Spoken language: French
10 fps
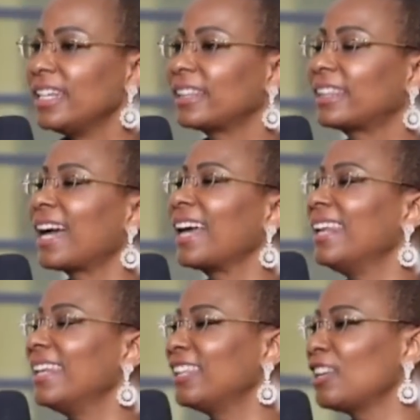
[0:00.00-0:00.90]
000 dollars
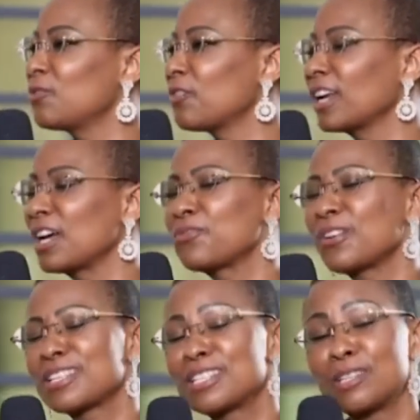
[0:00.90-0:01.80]
pour
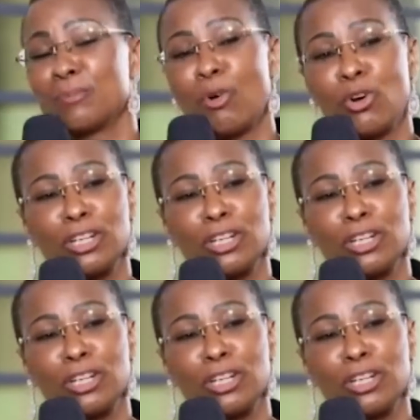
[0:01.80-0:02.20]
Kabila